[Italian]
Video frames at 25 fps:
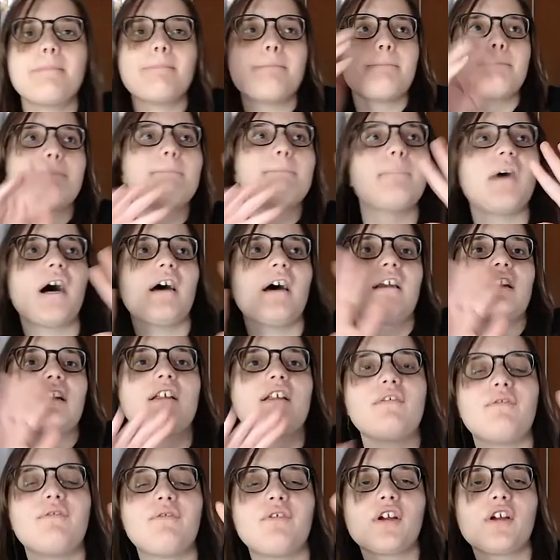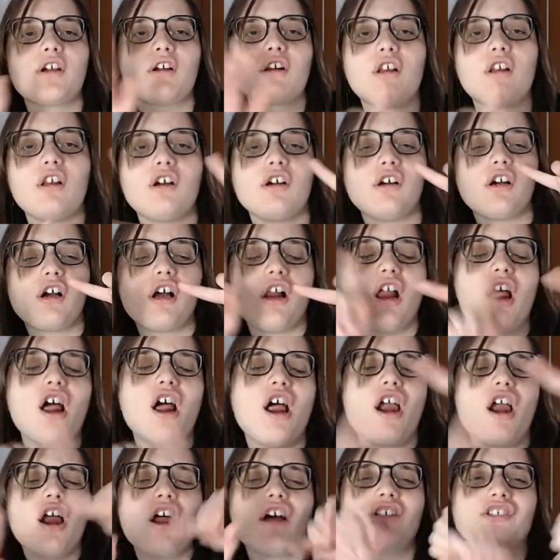But if you
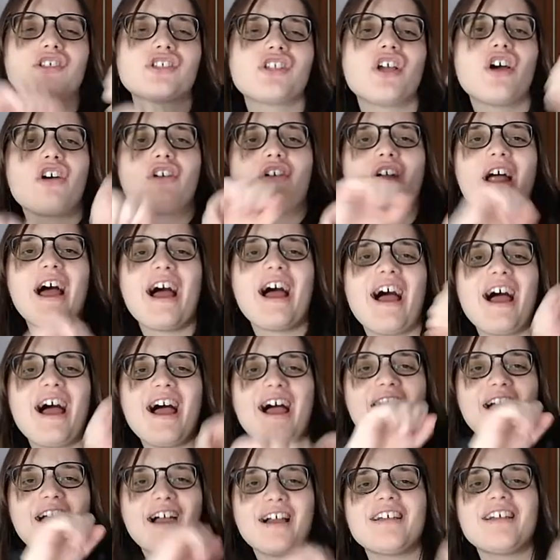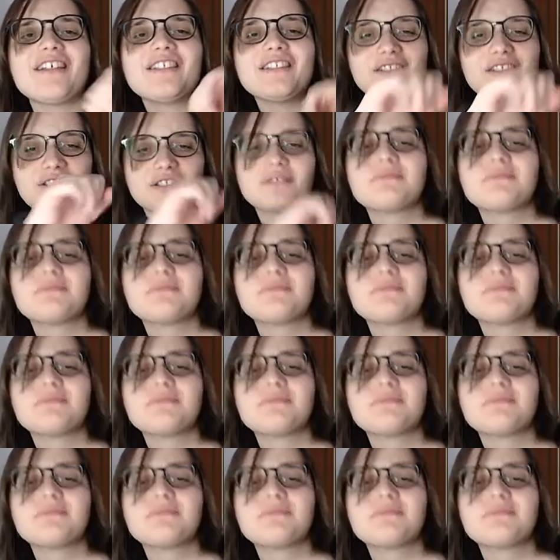close your eyes